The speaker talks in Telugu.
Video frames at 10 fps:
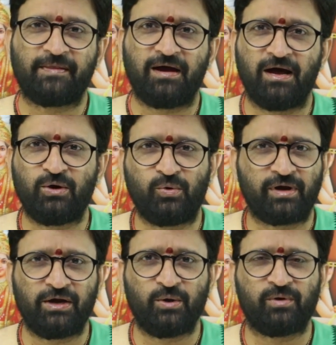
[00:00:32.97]
పదహారు
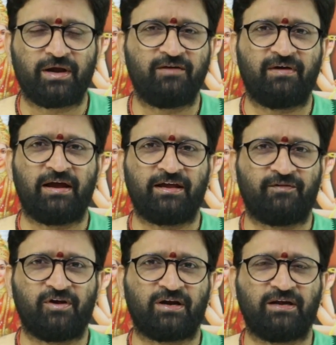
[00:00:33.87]
రెండు రెండు వేల
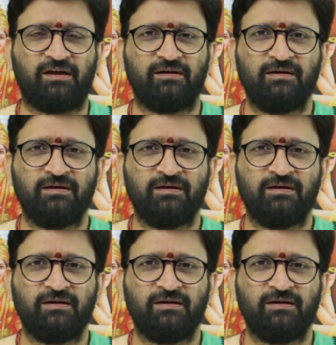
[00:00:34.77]
ఇరవై ఒకటి